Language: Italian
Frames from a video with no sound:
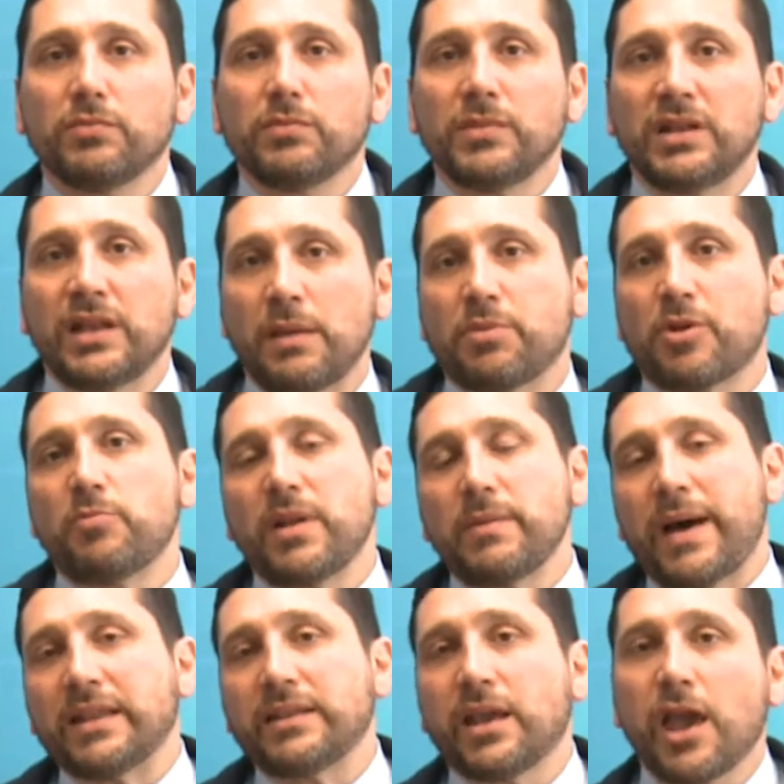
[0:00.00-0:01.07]
le
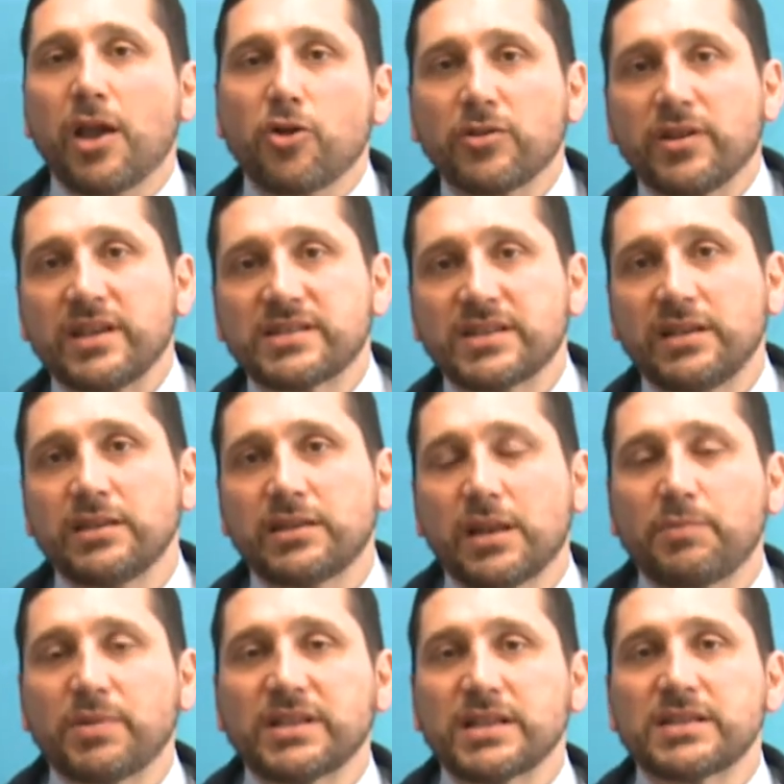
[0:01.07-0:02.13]
problematiche connesse
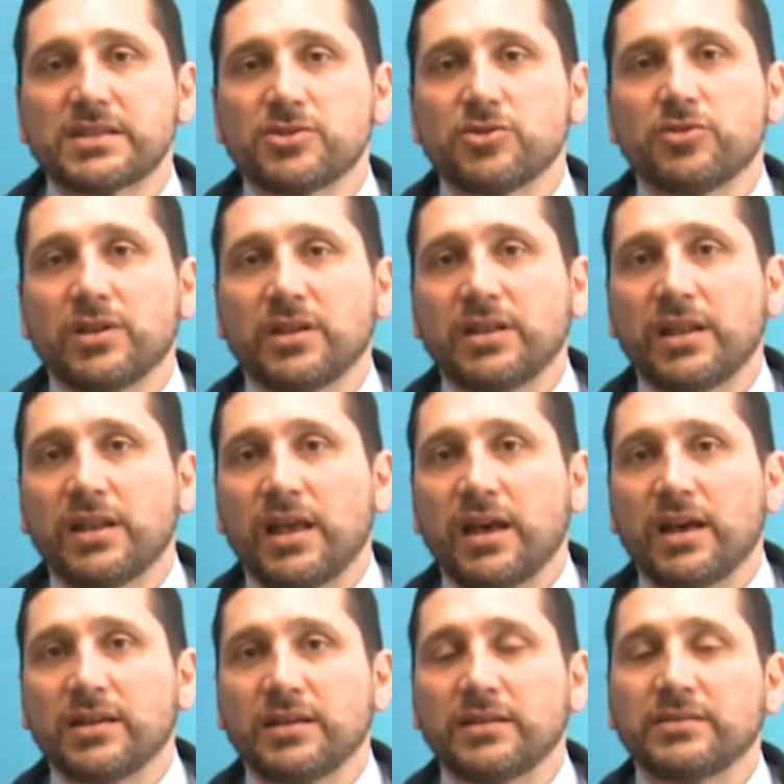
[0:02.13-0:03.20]
all'interpretazione
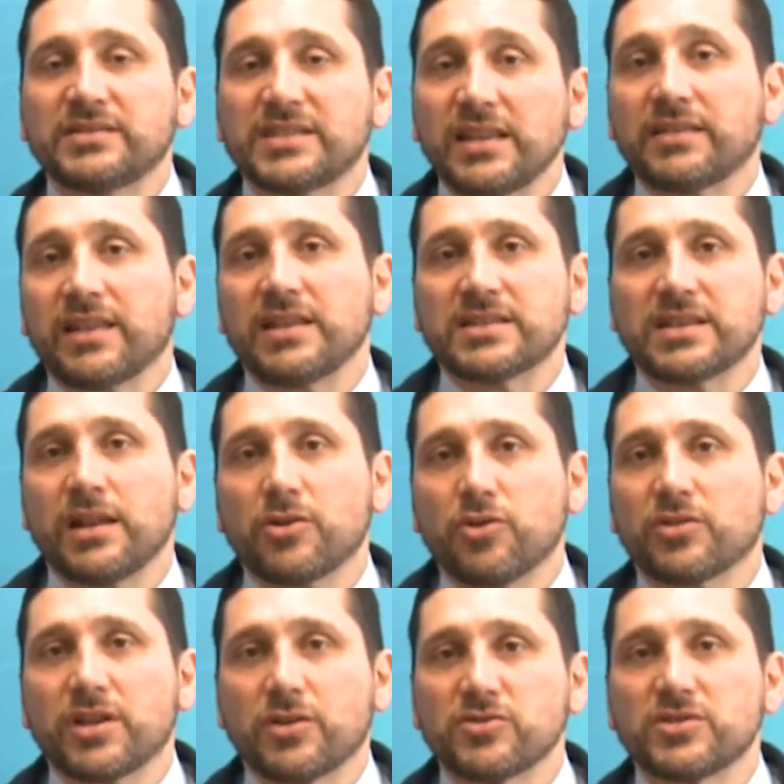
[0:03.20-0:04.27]
della sentenza della
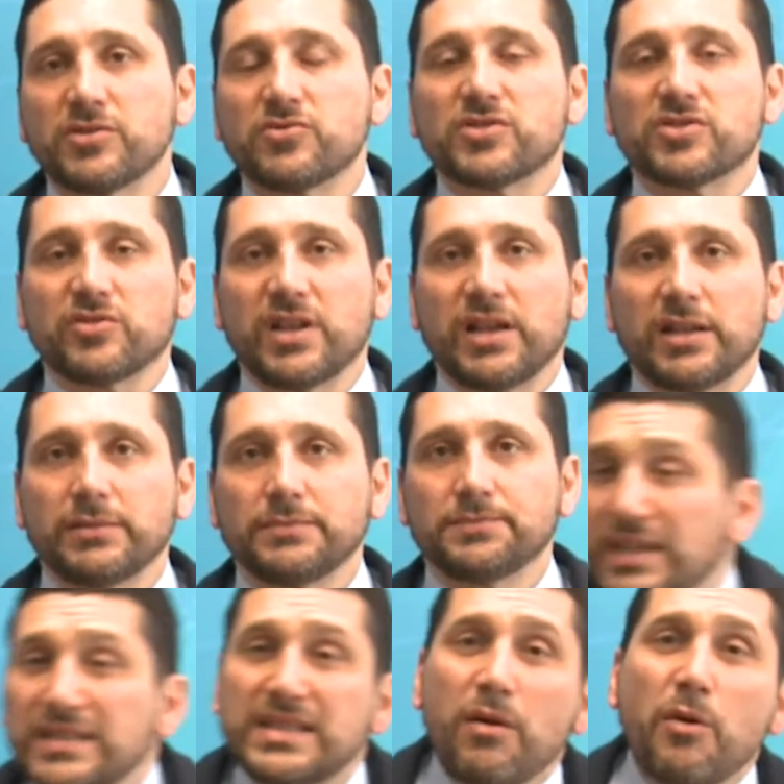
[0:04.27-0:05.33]
Corte Costituzionale.
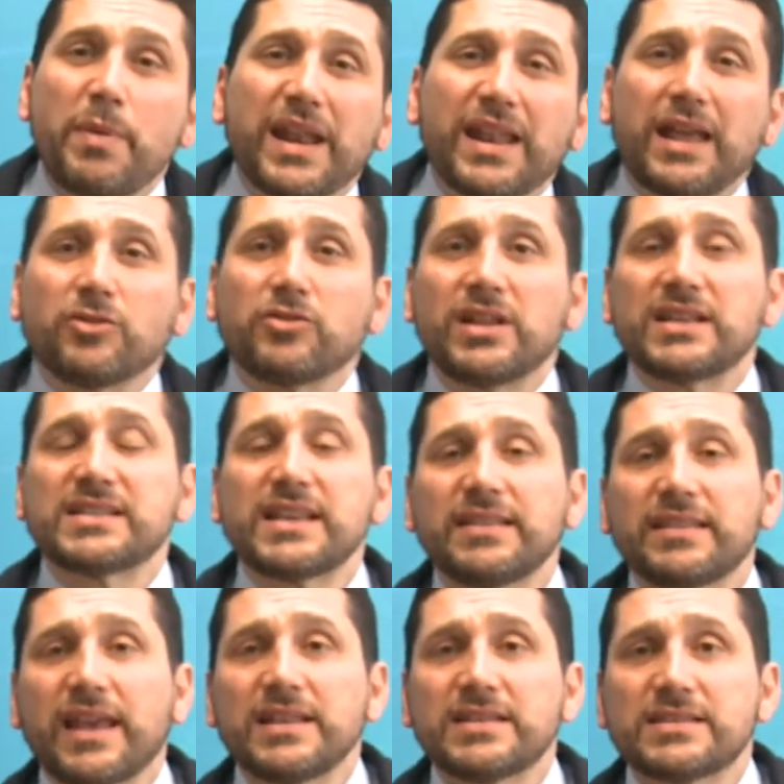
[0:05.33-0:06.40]
Stiamo parlando della
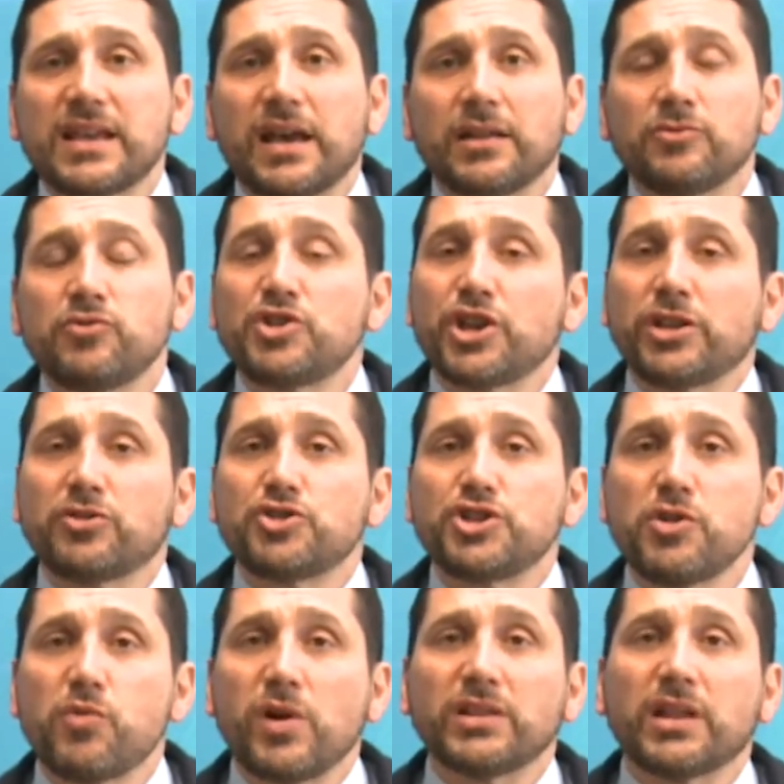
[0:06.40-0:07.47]
sentenza
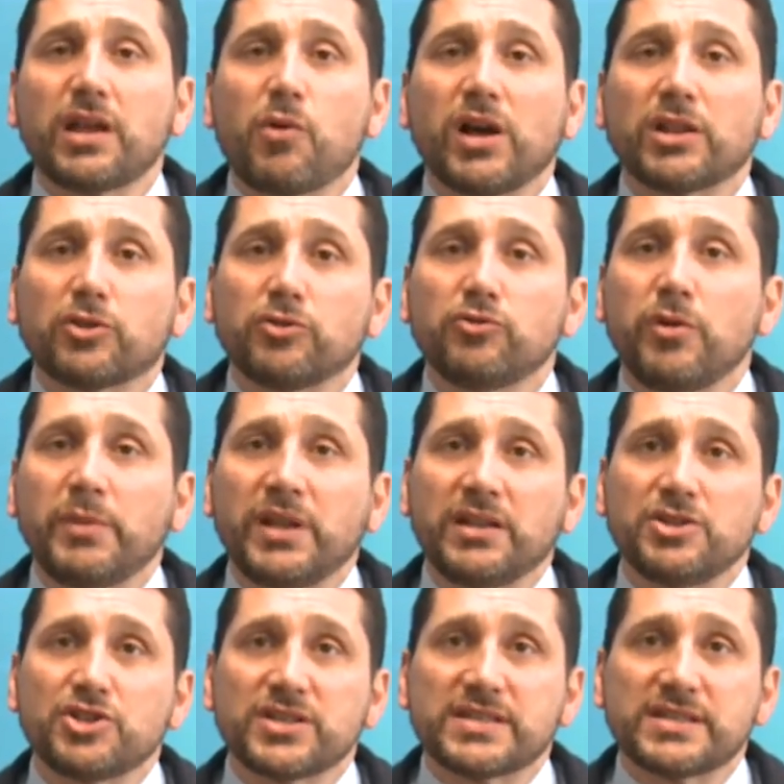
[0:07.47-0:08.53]

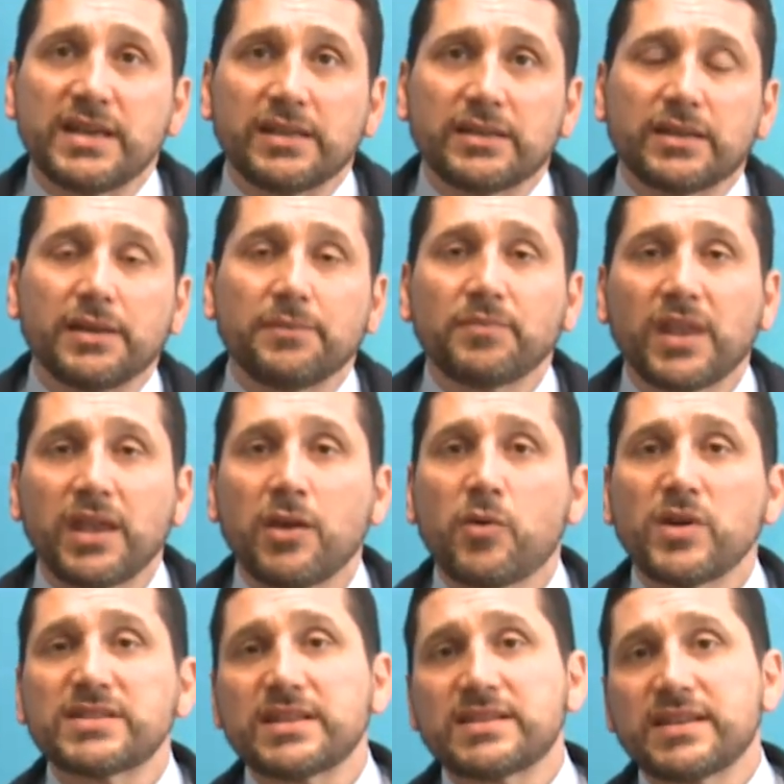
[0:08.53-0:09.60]
254-2017. In
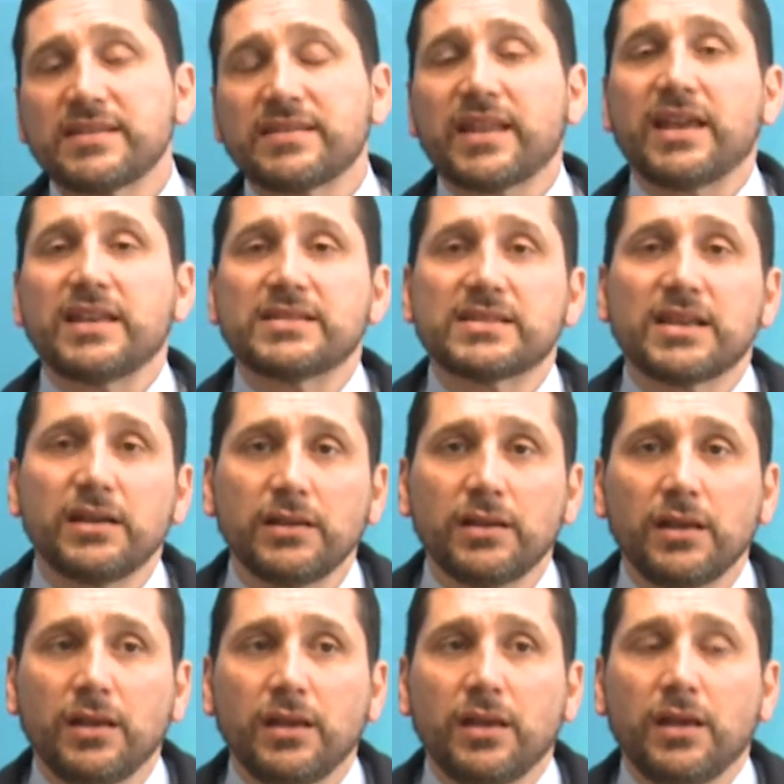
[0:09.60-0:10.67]
questa sentenza,
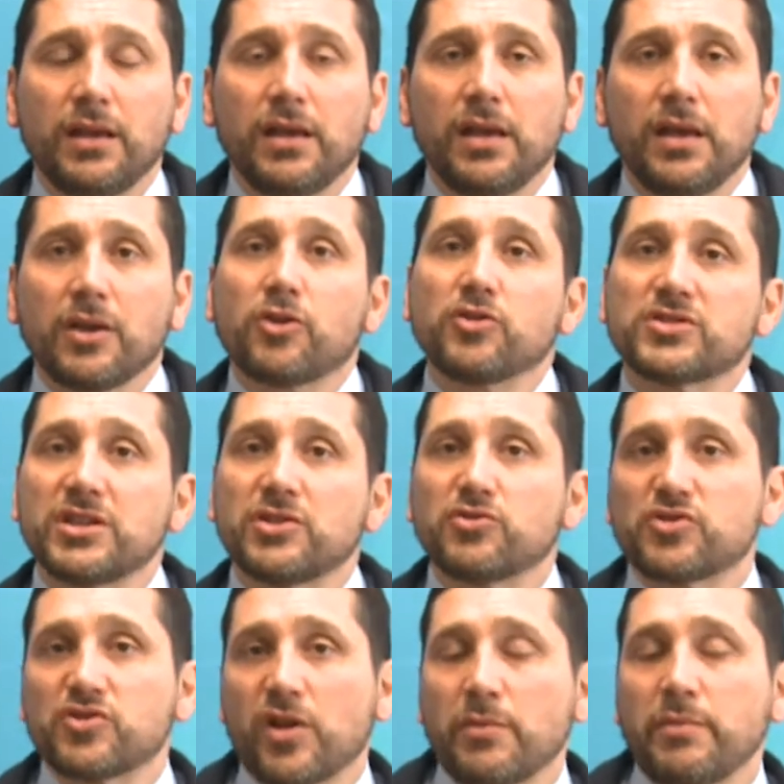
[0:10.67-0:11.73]

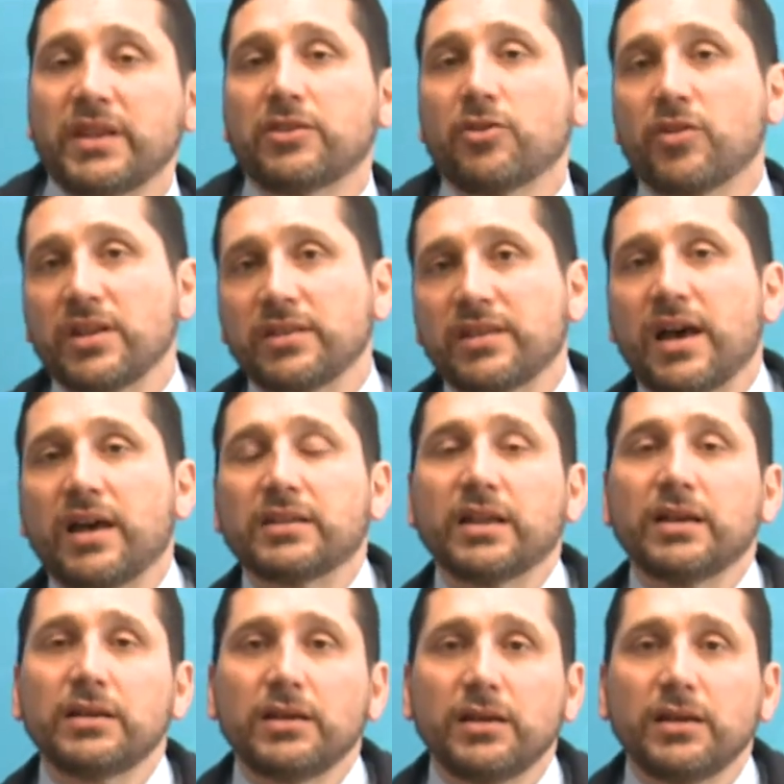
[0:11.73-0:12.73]
costituzionalmente orientata,